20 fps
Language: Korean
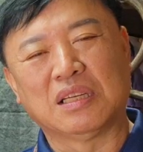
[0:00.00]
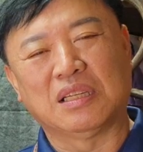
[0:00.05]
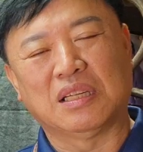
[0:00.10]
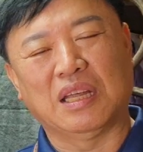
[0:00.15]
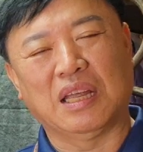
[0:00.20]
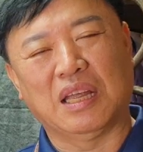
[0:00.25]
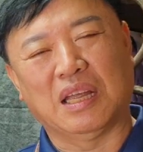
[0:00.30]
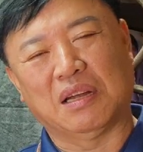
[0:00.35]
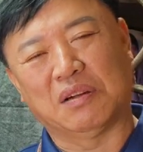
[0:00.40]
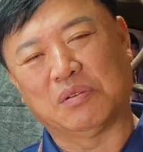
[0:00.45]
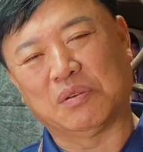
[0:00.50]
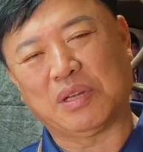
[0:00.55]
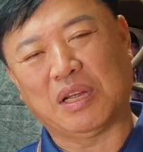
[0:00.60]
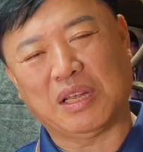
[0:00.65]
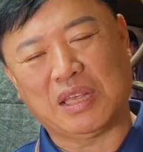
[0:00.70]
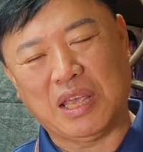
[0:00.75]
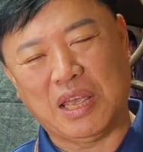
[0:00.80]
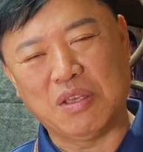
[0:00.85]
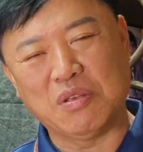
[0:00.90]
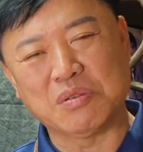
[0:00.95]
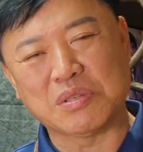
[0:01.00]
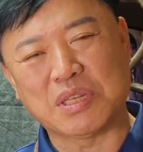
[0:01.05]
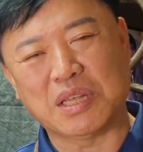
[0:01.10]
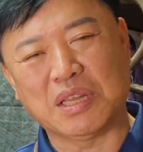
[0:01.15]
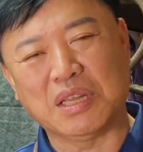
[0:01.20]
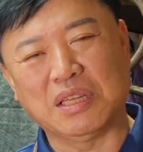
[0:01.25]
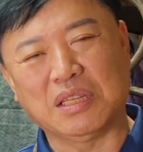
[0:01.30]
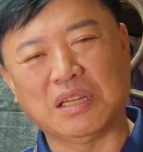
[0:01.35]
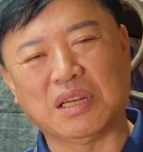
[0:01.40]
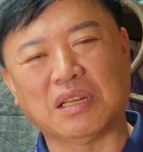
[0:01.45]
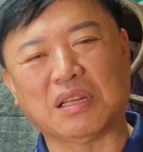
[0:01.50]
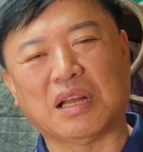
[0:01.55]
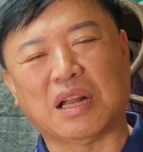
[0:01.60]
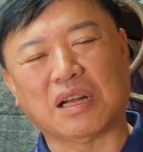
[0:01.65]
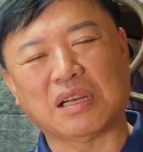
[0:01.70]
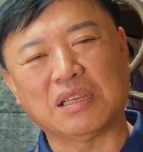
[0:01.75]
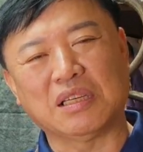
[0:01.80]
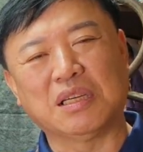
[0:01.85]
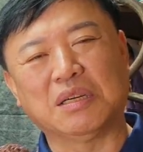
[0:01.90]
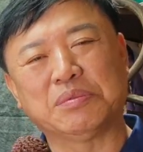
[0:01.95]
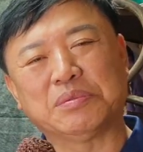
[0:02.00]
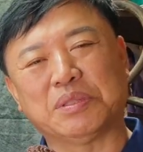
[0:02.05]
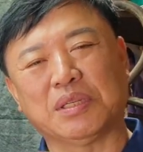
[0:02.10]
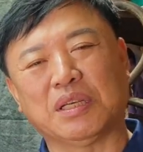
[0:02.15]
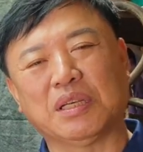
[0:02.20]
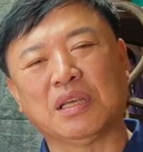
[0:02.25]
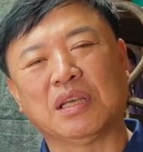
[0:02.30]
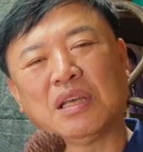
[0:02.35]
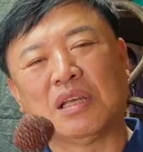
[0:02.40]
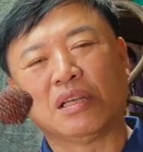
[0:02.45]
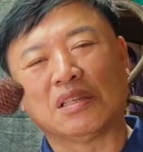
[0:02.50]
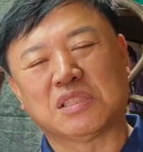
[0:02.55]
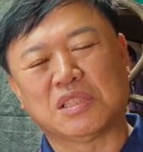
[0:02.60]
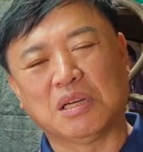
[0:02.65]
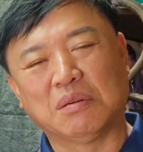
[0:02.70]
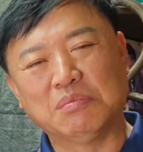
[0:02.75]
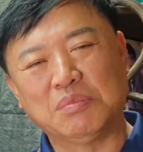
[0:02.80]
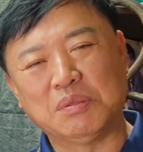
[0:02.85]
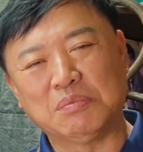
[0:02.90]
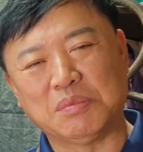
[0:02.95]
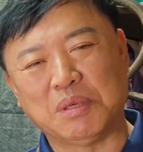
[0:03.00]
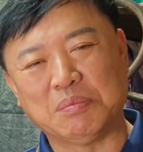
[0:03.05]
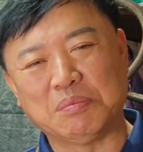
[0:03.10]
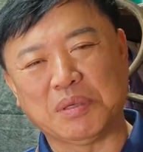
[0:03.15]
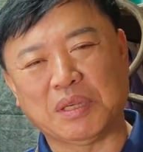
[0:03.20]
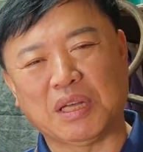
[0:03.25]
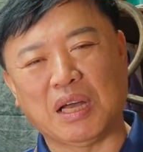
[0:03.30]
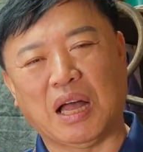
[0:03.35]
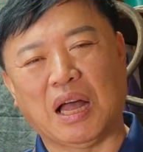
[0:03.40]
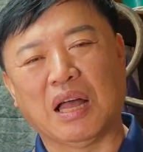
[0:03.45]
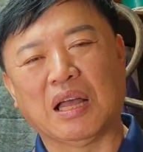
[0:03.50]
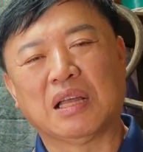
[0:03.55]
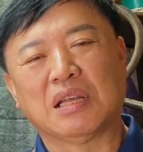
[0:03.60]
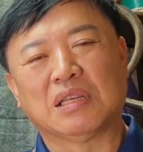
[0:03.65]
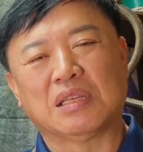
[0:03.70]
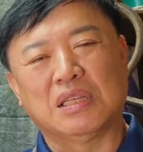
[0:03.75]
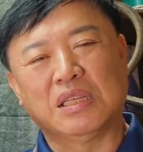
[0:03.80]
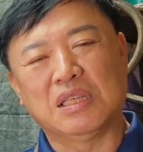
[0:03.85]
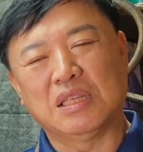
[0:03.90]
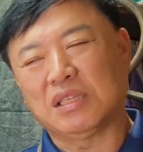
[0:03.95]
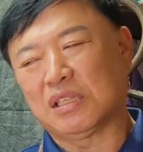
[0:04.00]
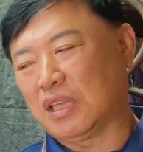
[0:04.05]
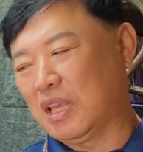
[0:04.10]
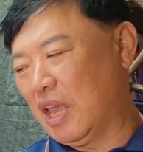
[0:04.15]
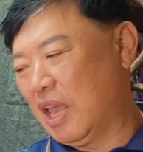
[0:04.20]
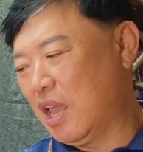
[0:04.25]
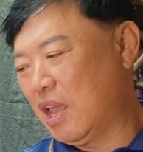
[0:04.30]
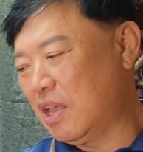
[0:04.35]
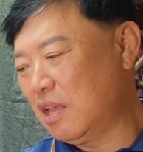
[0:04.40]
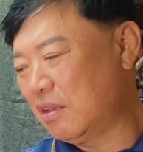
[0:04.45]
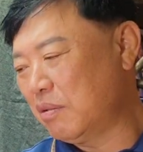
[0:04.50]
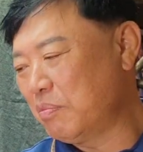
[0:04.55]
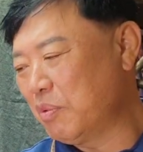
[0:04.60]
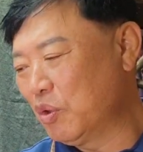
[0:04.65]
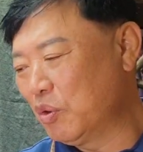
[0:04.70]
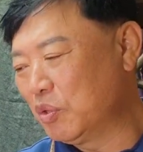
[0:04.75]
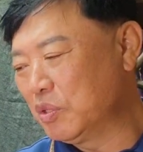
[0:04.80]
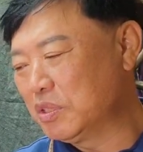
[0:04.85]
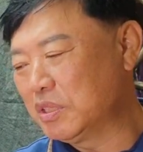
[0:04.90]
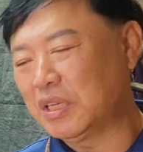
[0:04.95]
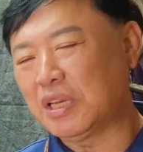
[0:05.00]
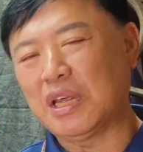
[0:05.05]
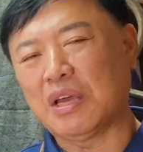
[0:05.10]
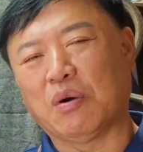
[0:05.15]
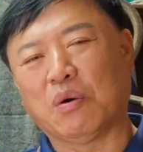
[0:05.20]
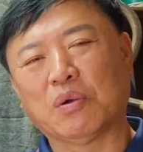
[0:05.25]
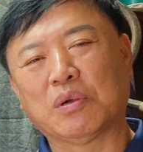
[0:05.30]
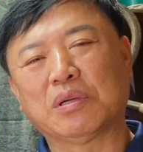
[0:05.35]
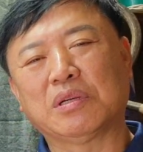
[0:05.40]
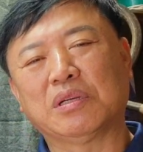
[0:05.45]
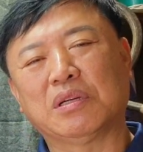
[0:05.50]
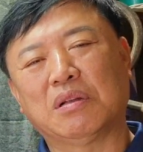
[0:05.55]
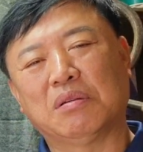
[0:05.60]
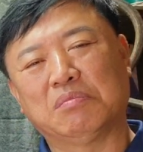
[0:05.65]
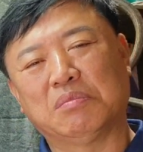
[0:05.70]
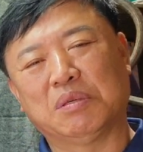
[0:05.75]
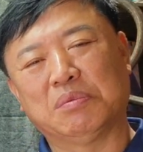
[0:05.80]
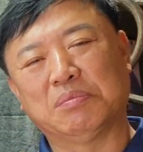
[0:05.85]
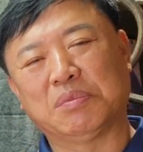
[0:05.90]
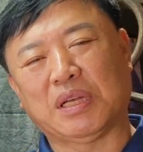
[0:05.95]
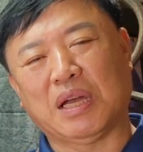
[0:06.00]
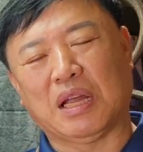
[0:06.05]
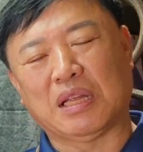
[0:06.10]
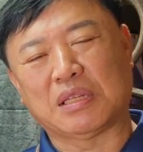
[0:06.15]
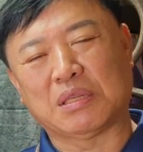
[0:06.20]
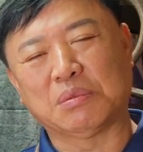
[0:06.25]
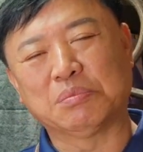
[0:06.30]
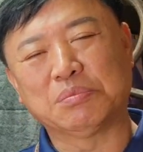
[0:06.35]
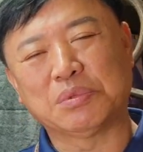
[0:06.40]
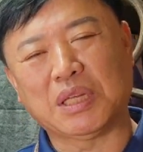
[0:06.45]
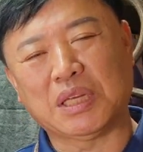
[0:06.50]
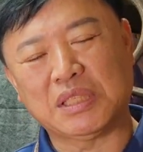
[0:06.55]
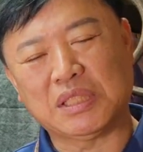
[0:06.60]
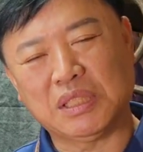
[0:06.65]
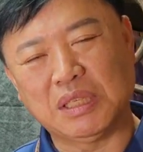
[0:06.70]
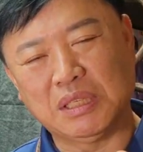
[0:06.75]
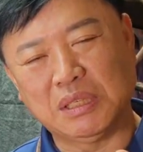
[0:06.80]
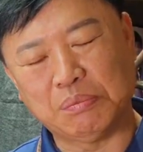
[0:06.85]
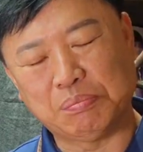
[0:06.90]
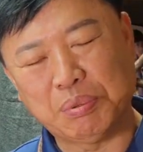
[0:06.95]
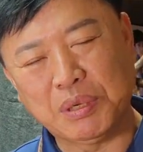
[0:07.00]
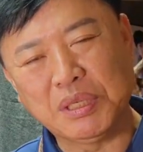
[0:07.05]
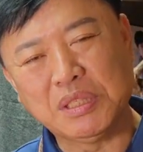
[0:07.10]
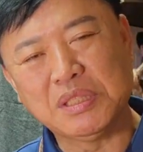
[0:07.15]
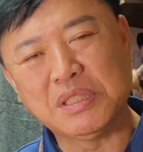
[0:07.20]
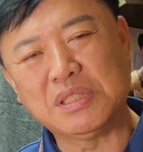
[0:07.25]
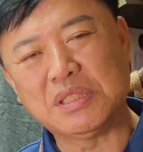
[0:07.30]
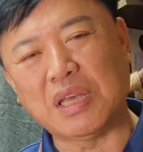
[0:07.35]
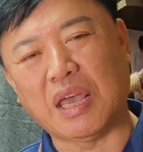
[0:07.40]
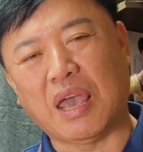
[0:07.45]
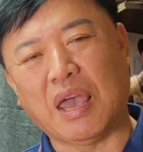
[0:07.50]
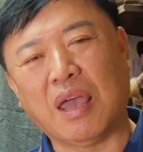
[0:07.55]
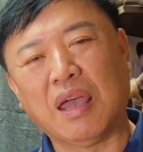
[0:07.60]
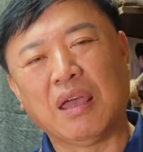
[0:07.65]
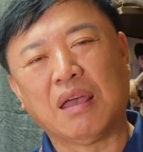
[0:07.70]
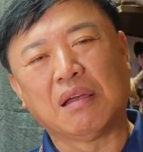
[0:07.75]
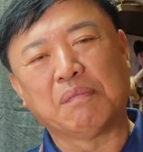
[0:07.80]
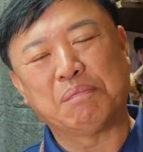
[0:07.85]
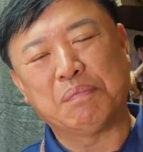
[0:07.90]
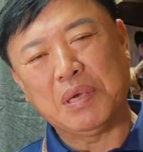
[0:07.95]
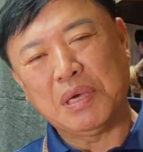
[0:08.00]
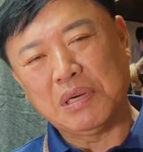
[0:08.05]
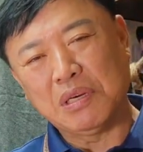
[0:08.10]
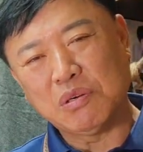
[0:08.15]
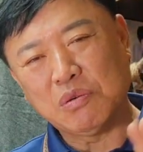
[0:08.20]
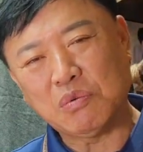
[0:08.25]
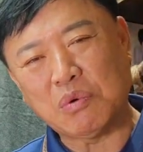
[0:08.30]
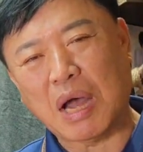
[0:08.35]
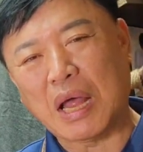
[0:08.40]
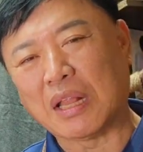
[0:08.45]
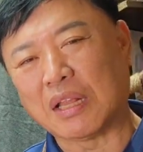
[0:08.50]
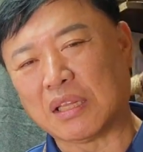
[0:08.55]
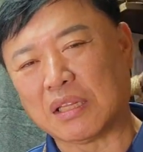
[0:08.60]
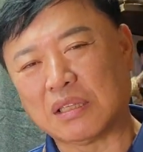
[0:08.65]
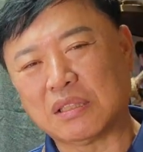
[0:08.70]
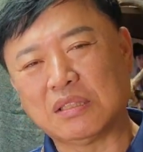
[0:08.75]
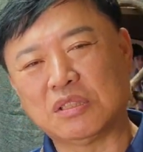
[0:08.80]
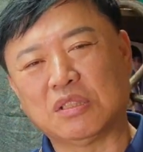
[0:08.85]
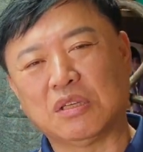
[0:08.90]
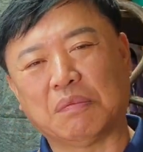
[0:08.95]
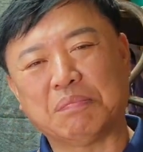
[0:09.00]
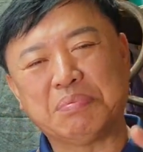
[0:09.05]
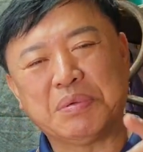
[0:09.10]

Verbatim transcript: 예 우리가 개유생이든 할 것 없이 전부 뭡니까 이 개묘년에 오는 거는 뭡니까 전부 다이 편제 편관, 그죠?